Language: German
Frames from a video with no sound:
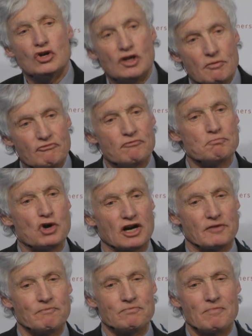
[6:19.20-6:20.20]

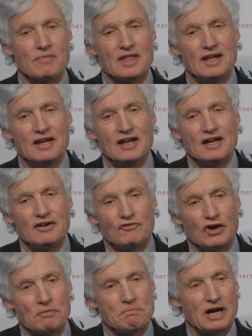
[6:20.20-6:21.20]
Nymphenburg.
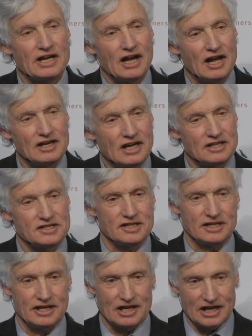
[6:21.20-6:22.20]
Vor ein paar Jahren hat
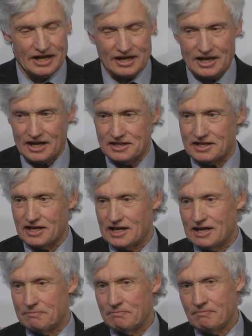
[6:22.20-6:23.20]
sich die Gelegenheit
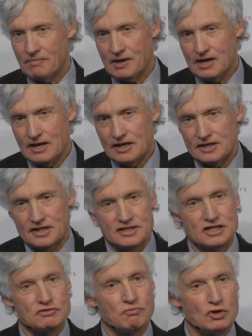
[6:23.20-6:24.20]
gegeben,
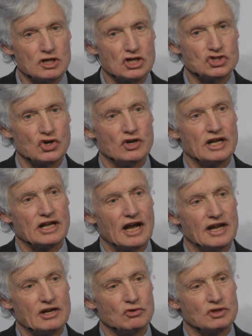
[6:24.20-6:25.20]
dieses wunderschöne
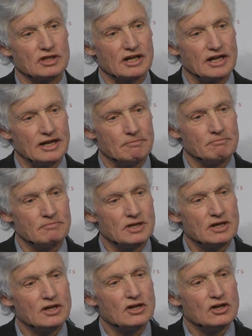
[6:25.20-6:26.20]
kleine Unternehmen
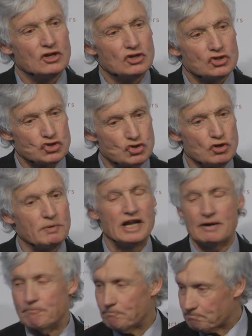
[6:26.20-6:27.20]
zu
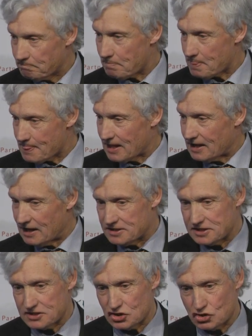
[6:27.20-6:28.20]
übernehmen.
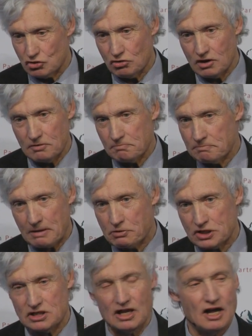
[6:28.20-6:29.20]
Jetzt ist es so, bei
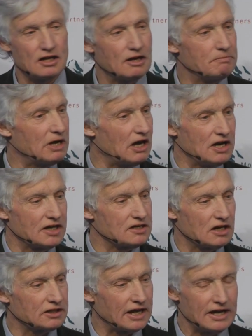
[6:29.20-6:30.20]
Pötlan haben ja alle
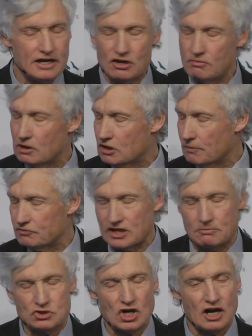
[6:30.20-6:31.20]
gesagt, Hände über den Kopf
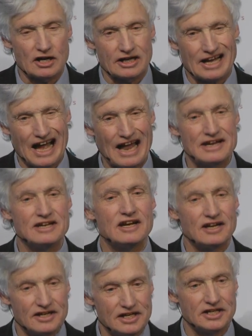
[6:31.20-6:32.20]
zusammenschlagen kann
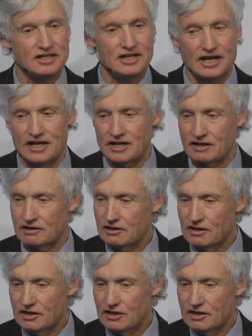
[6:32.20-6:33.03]
nicht gehen.